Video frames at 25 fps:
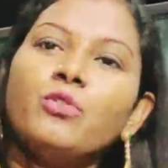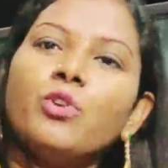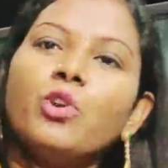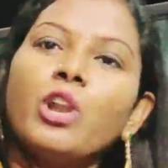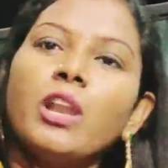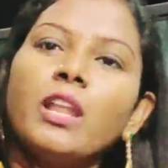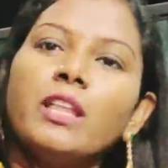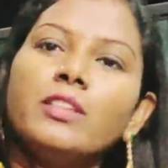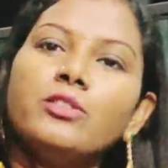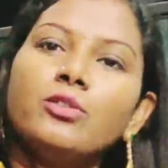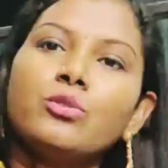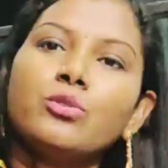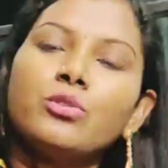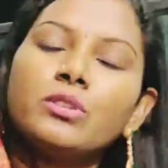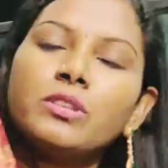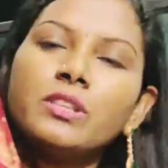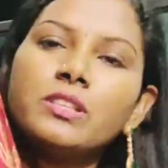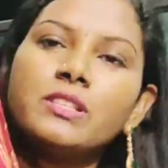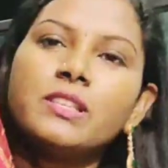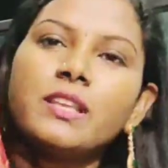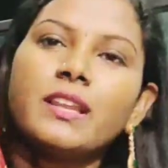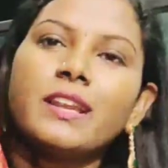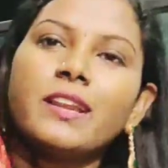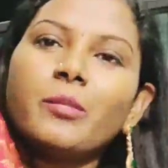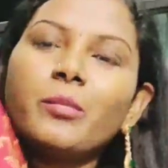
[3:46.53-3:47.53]
ఫుల్ లెంత్
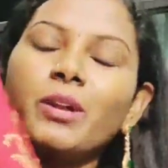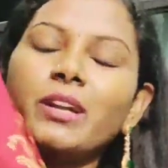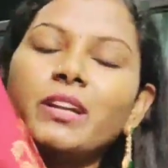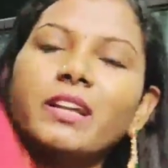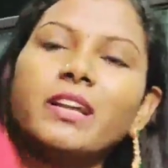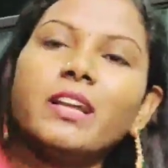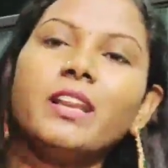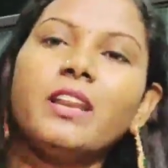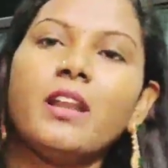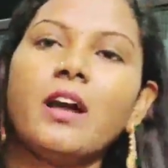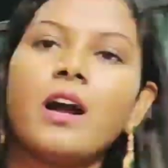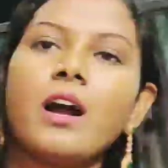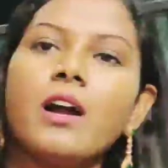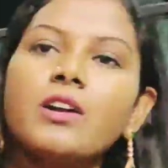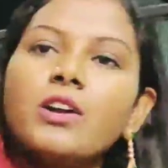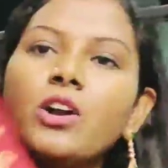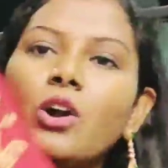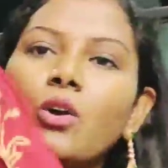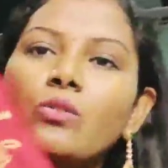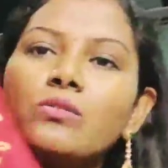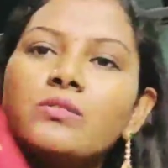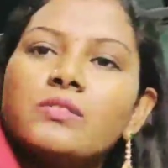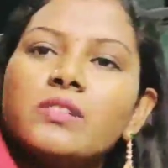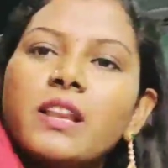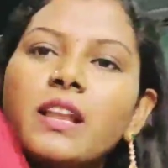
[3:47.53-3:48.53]
కుర్తీస్ అన్నమాట
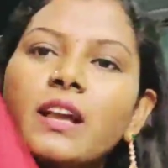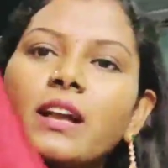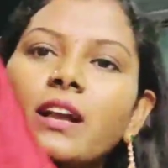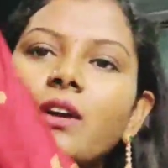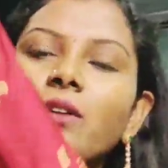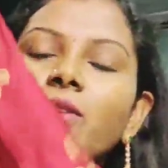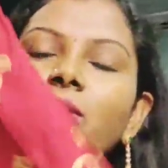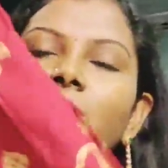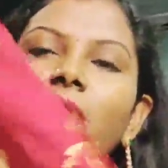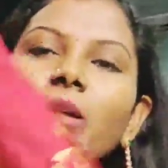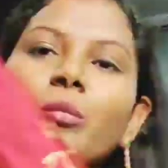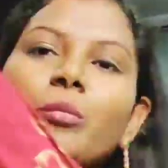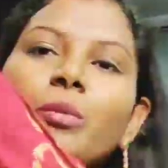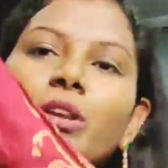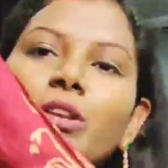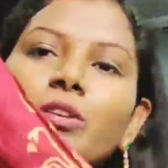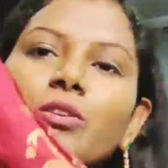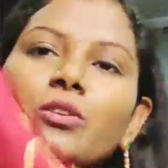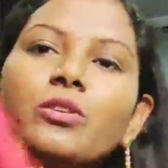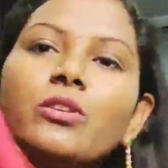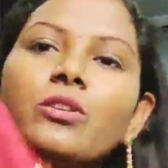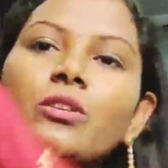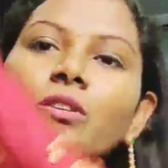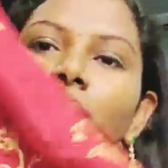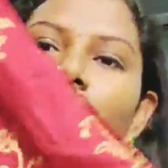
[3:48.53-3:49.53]
లాంగ్ గౌన్స్ లాగా ఉంటాయి
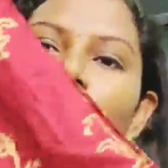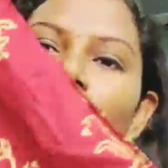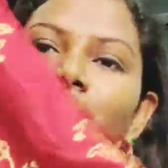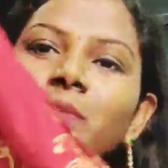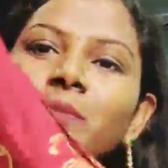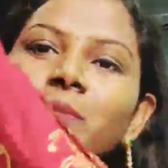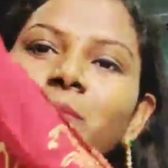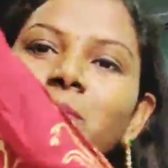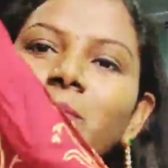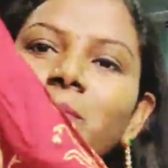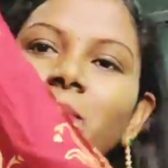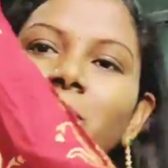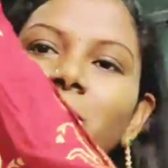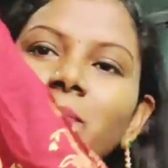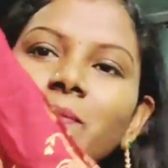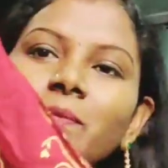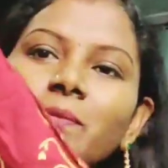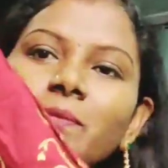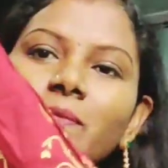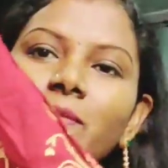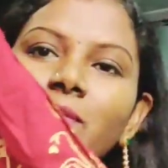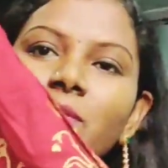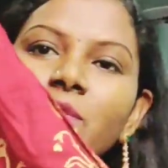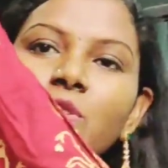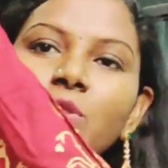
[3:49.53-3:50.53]
మనకు
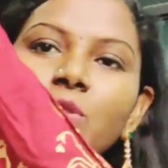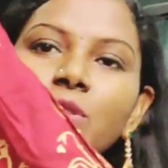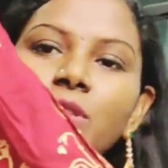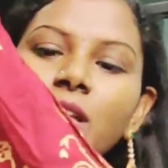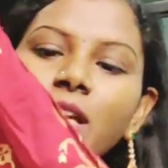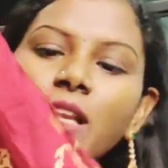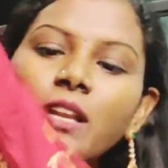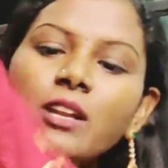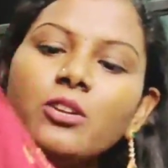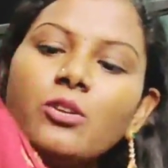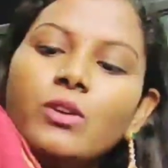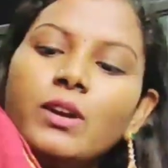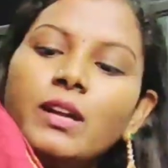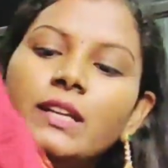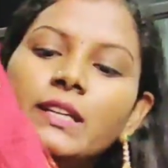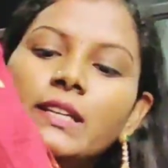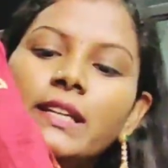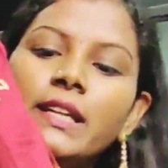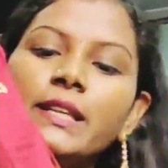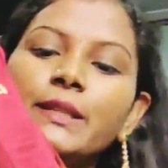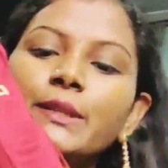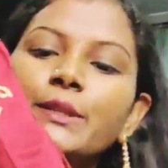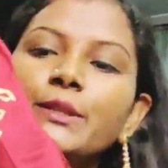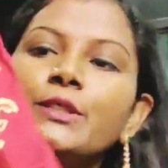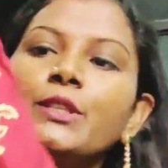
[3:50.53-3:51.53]
చూసారా
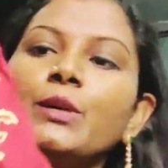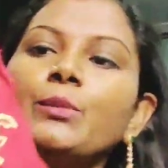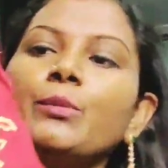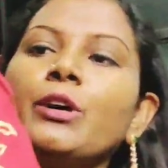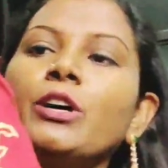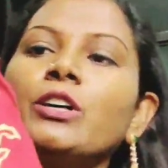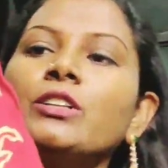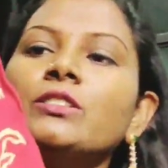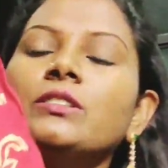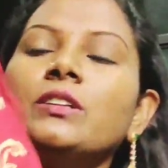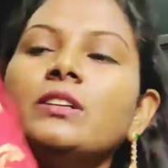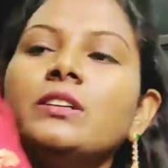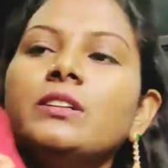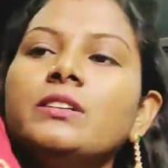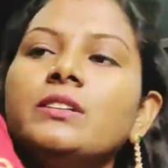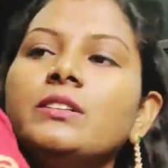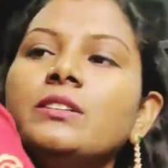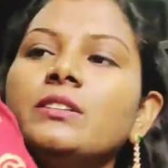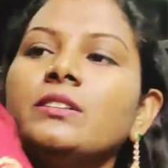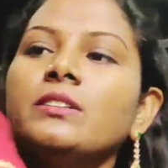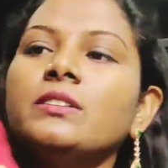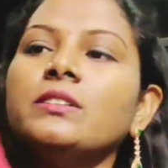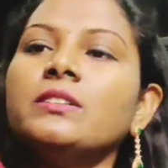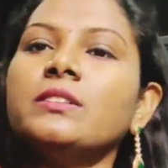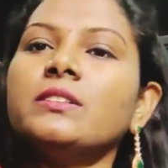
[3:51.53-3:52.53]
క్వాలిటీ ఎంత బాగుందో
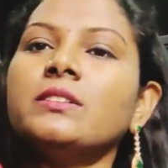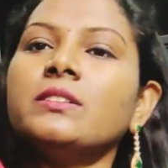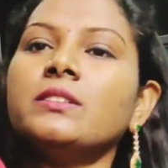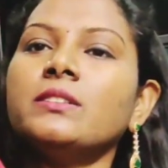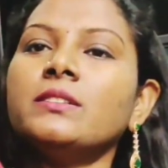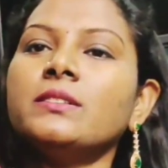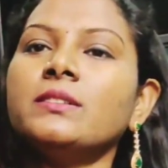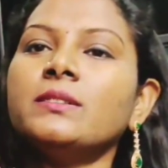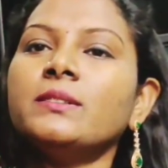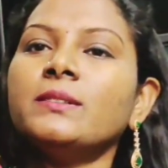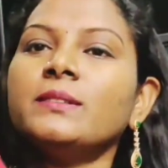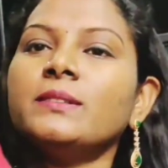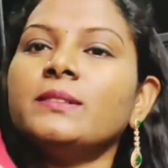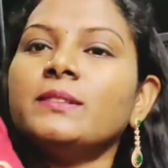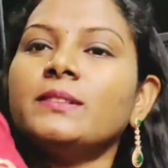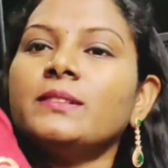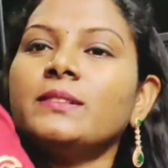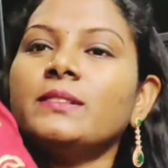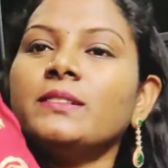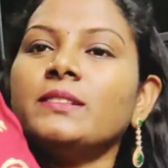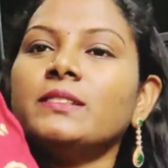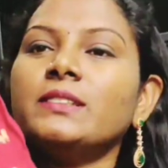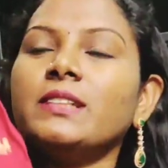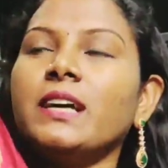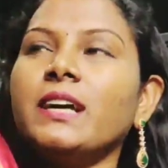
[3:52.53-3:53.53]

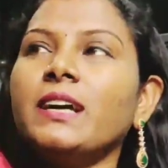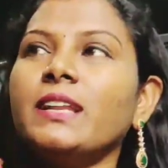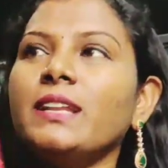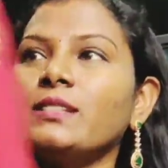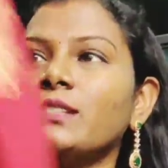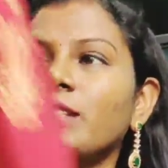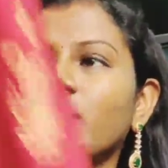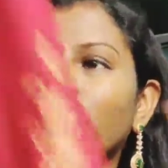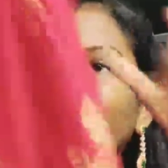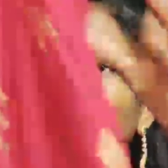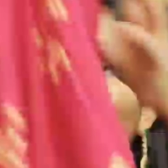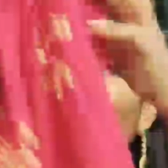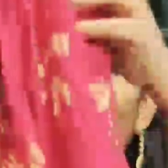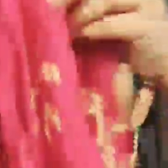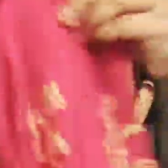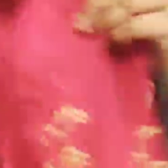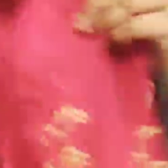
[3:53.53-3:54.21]
చాలా చాలా